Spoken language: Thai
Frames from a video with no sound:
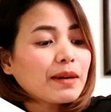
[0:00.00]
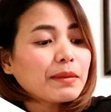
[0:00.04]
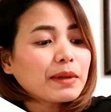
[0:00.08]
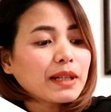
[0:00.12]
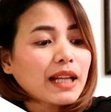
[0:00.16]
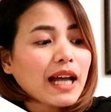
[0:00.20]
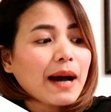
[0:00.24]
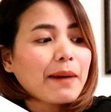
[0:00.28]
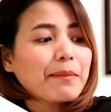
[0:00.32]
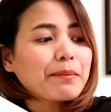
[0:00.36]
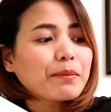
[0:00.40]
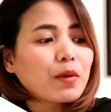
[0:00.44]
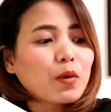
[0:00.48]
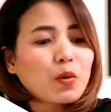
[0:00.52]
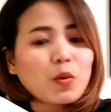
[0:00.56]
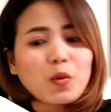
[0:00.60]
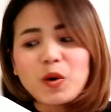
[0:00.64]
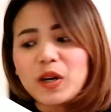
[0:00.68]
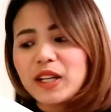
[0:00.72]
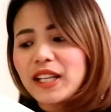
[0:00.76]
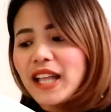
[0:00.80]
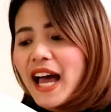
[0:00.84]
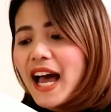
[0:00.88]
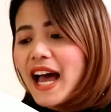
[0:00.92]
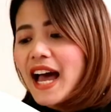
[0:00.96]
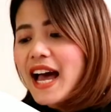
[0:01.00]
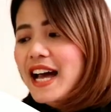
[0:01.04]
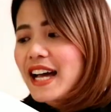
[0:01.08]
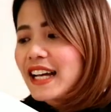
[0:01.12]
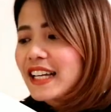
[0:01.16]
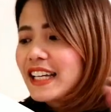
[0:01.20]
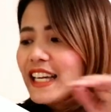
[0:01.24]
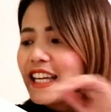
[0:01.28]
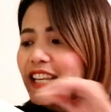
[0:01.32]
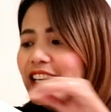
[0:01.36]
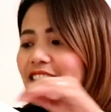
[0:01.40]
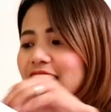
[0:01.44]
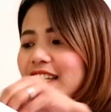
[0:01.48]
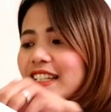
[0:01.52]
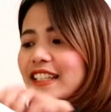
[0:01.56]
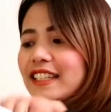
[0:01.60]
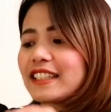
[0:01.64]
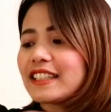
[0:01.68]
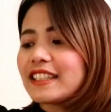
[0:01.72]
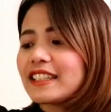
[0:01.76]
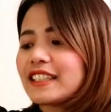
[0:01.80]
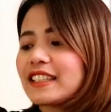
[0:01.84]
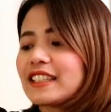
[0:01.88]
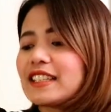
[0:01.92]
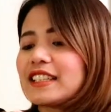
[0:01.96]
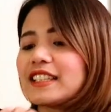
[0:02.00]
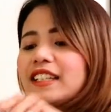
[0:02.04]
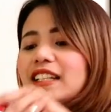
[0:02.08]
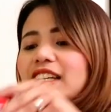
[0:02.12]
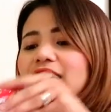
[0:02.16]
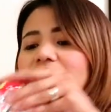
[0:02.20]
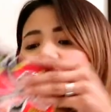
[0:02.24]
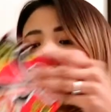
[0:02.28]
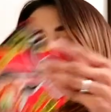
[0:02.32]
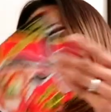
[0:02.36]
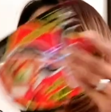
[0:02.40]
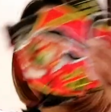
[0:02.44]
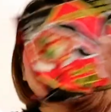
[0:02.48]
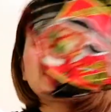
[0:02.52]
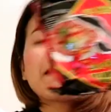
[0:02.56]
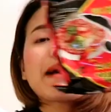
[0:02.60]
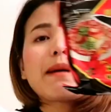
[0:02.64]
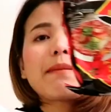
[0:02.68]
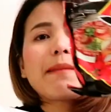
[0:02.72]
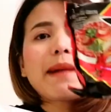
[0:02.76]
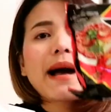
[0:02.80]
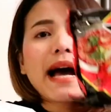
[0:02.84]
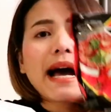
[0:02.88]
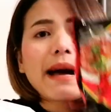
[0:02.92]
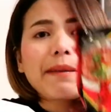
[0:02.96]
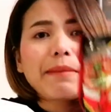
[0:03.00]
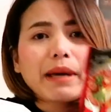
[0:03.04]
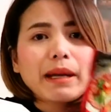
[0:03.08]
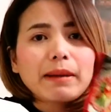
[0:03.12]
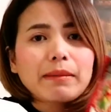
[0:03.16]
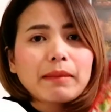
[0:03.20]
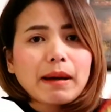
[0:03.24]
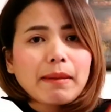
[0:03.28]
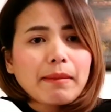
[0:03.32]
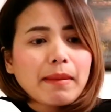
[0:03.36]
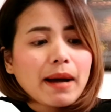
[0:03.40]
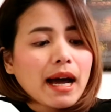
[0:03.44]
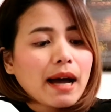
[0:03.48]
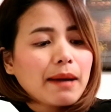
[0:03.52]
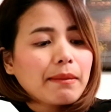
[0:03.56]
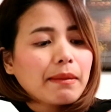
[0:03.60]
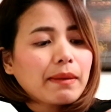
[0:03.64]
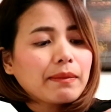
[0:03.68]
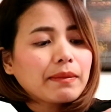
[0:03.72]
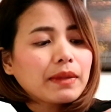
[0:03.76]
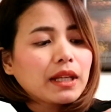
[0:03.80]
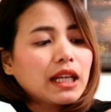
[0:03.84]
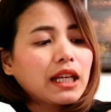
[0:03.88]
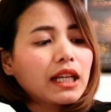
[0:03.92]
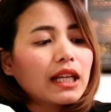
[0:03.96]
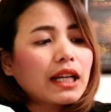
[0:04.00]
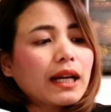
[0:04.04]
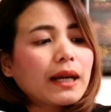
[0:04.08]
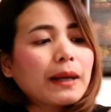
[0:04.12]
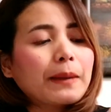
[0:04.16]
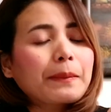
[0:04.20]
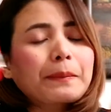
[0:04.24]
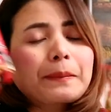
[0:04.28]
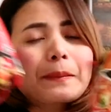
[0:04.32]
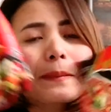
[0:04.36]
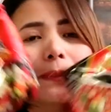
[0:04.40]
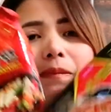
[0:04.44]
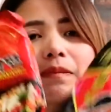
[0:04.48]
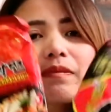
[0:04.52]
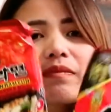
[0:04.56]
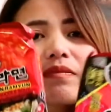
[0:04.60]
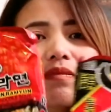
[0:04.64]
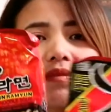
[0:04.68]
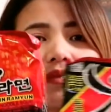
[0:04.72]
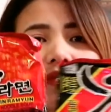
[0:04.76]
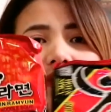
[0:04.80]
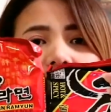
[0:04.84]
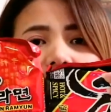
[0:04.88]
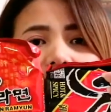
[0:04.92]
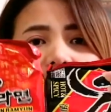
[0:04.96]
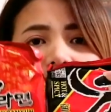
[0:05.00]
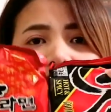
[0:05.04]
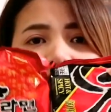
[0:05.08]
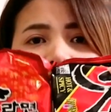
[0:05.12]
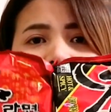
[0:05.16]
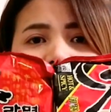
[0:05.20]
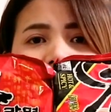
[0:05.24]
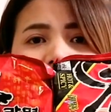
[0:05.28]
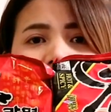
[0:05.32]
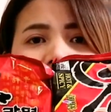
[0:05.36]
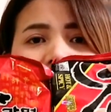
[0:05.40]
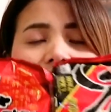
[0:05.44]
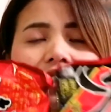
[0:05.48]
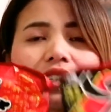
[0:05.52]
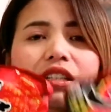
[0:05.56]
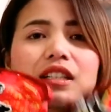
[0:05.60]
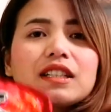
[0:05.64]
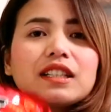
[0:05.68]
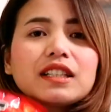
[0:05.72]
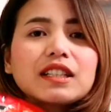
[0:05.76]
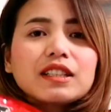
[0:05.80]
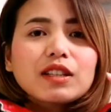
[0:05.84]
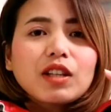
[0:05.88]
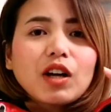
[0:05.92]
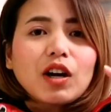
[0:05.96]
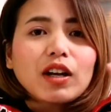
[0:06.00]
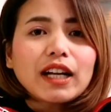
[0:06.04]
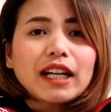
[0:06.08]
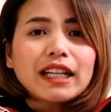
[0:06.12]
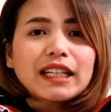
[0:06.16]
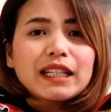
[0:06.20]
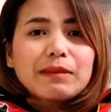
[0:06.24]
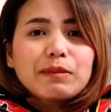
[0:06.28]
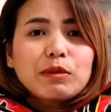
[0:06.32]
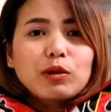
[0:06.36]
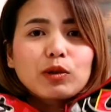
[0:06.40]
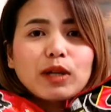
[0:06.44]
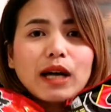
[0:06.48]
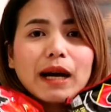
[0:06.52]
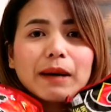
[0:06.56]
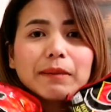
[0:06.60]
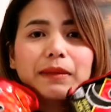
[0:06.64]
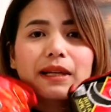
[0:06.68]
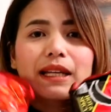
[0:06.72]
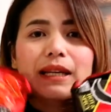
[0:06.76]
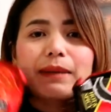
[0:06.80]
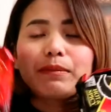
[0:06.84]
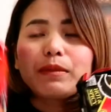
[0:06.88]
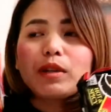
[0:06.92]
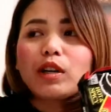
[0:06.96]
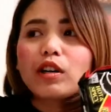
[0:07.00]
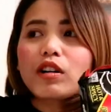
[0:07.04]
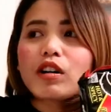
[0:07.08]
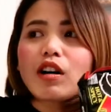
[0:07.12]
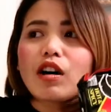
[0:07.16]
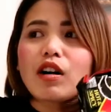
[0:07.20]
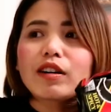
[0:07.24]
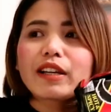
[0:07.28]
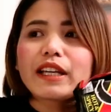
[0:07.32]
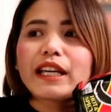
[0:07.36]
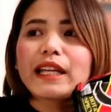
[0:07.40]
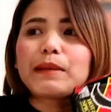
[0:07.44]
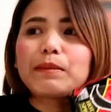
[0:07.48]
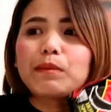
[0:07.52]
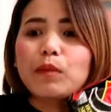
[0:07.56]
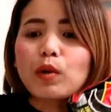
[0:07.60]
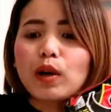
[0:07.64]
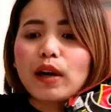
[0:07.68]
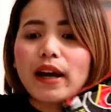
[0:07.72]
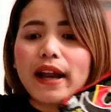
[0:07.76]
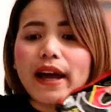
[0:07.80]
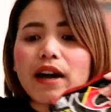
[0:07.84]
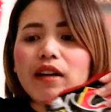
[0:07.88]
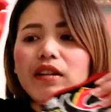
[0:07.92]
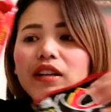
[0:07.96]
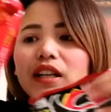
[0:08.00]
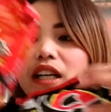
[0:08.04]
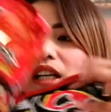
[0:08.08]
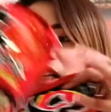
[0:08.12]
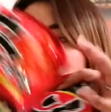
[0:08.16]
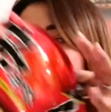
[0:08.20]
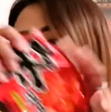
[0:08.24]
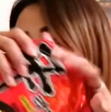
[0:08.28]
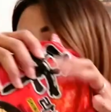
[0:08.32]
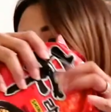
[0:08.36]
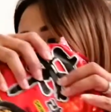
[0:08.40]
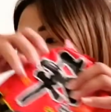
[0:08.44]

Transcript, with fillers: มาทำหมูกระทะกิน อันนี้มาม่าเป็นมาม่าแบบนี้ฮะคือตอนนั้นที่หมูททำคลิปเนาะก็กินหมดแล้วนะะ